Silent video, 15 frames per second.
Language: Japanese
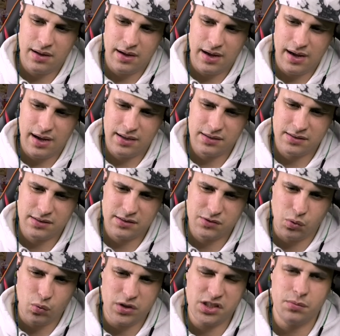行く
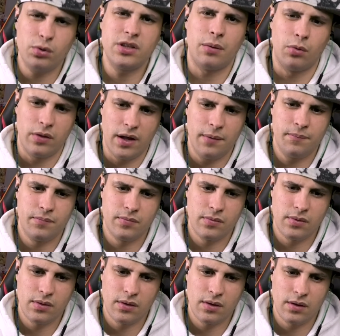そこに絞ったもんな
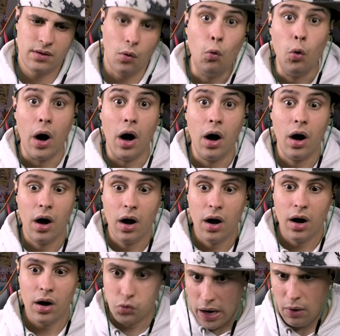シャリだろ
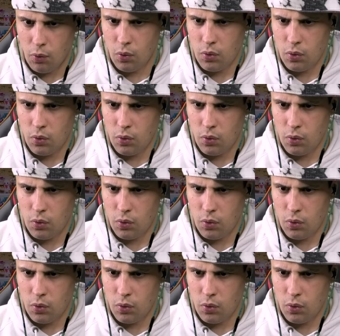うわ